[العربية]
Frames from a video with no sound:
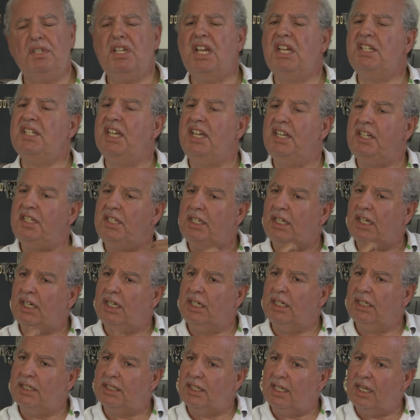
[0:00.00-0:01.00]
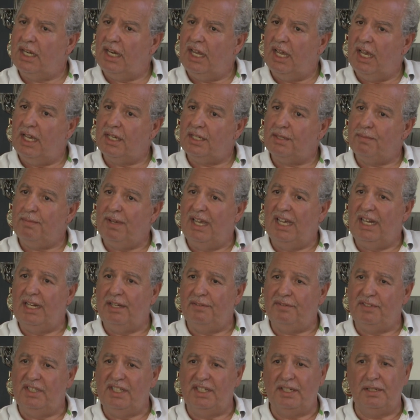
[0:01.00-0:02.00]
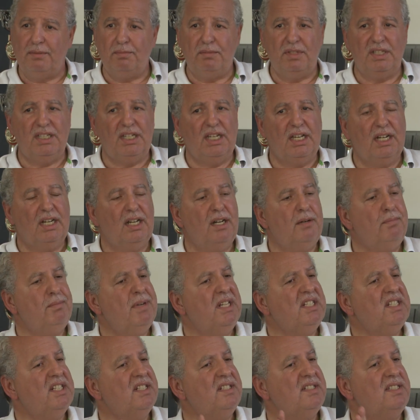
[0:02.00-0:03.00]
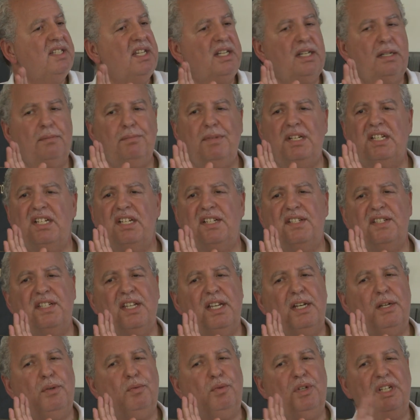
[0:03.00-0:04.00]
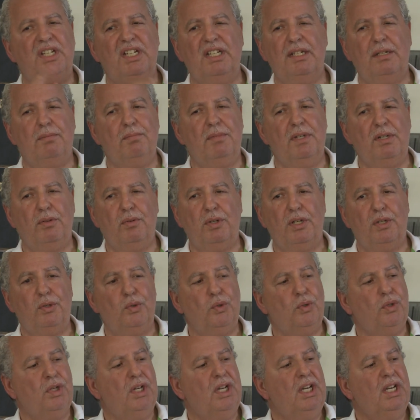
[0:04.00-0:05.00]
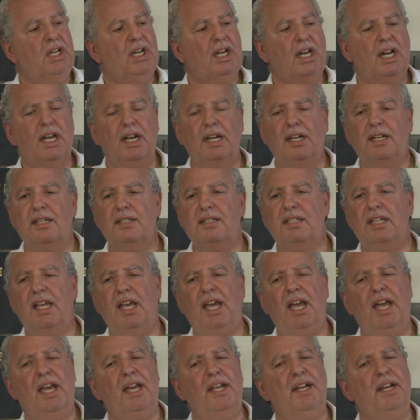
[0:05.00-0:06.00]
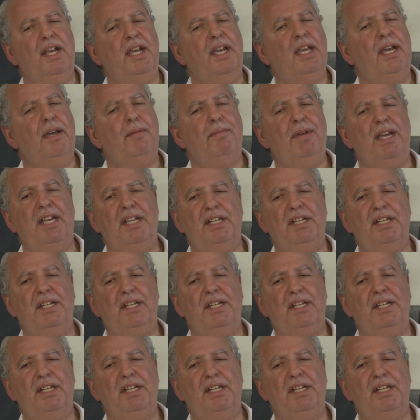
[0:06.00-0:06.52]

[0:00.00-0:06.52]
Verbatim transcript: جات عندي خلصت لها 7000 درهم ديالها ما تتسل ما الوداد ما والو خلصتها انايا ما